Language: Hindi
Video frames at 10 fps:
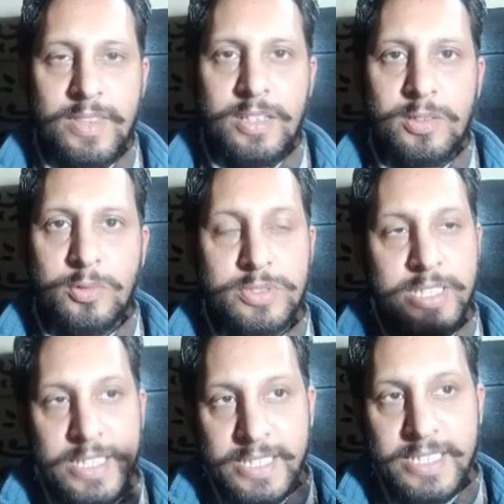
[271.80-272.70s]

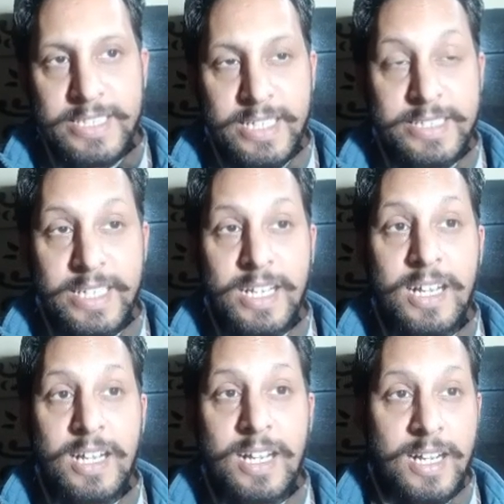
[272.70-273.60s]
उससे नीचे ये शेयर
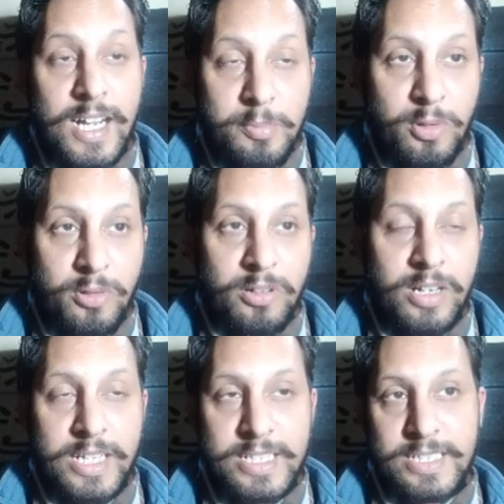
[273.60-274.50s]
आप लोगों को
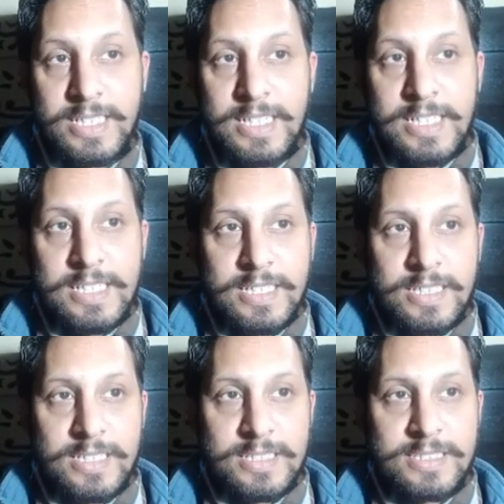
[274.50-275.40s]
अगर ये
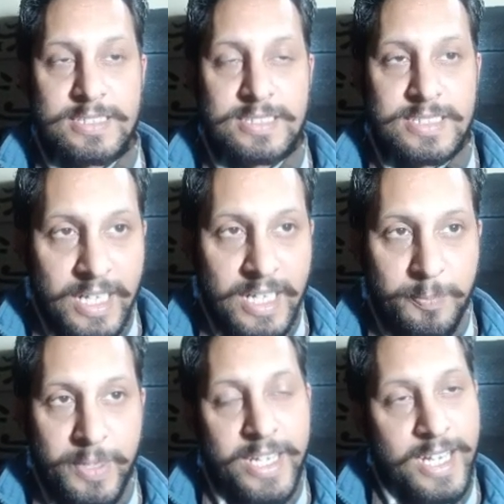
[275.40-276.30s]
साठ
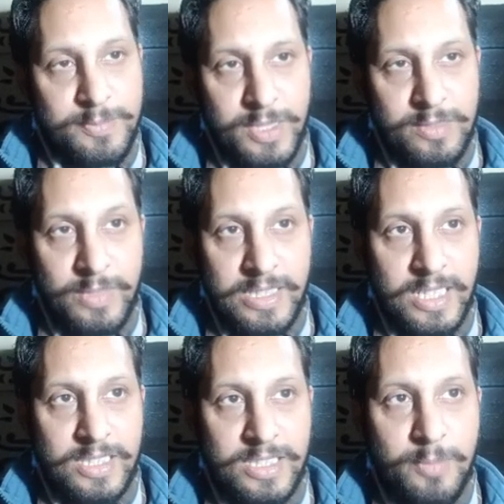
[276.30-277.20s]
रुपए के आसपास मिलता
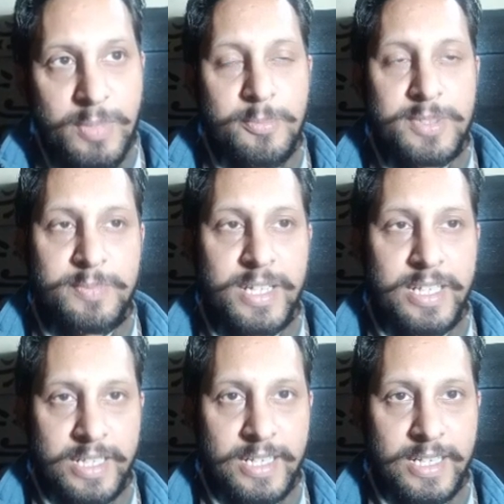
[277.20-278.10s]
है तब आप इसमें
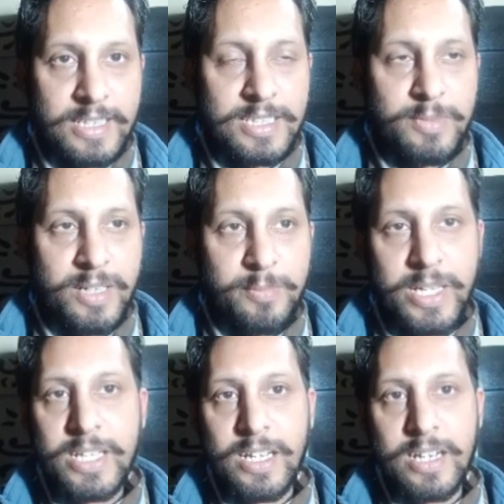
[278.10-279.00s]
एंट्री लेना तब आप
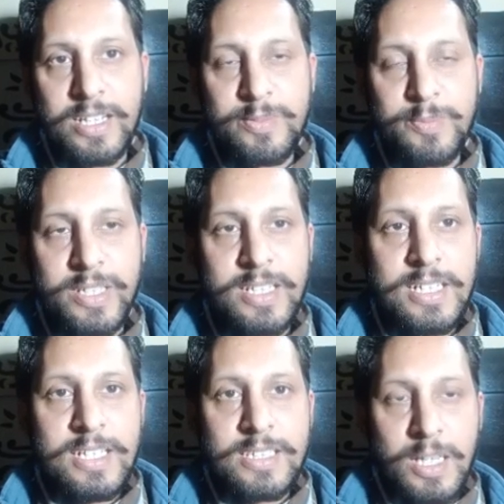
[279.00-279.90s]
बाय करना है इसमें
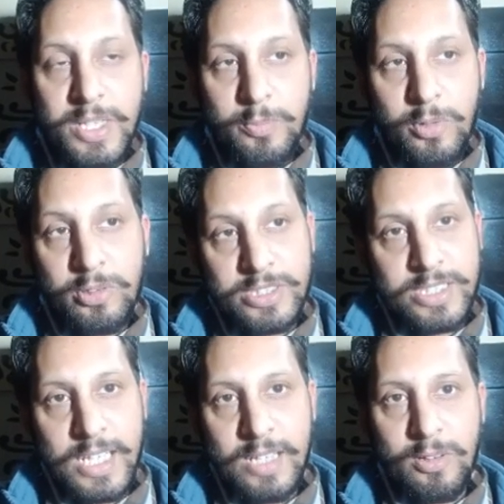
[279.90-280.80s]
तब ये बहुत
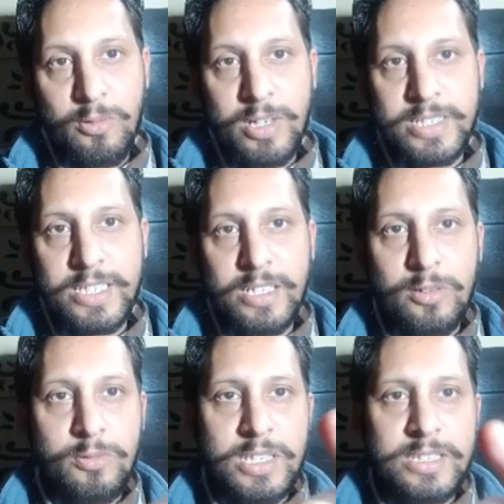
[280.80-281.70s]
अच्छा लेवल होगा ये देखो
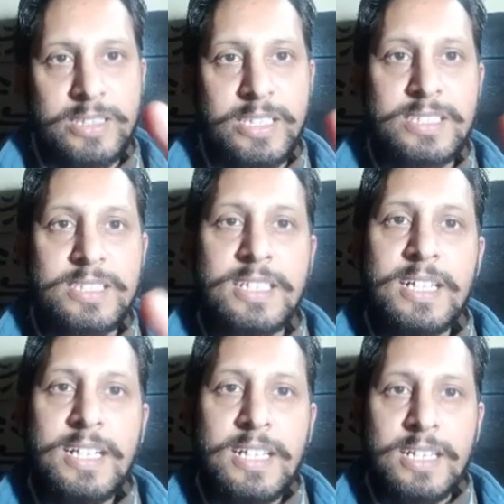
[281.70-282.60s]
उनतीस
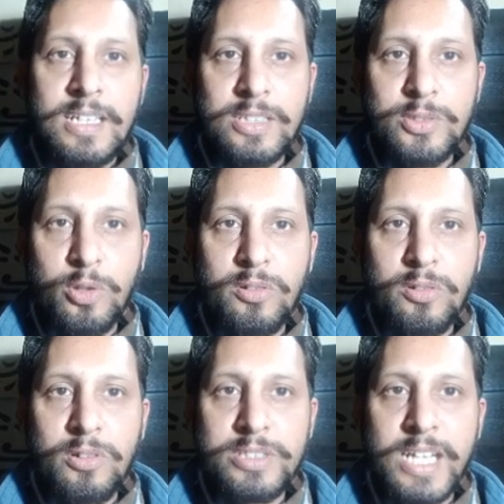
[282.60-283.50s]
दो
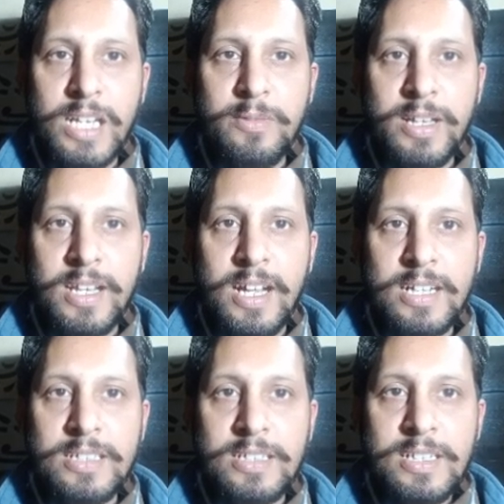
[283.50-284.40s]
करोड़ छियानवे
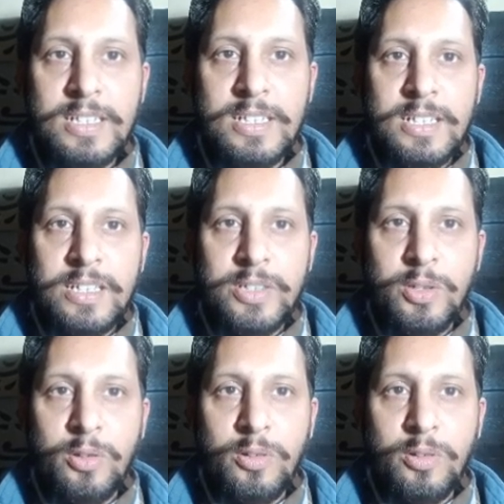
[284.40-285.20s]
लाख नौ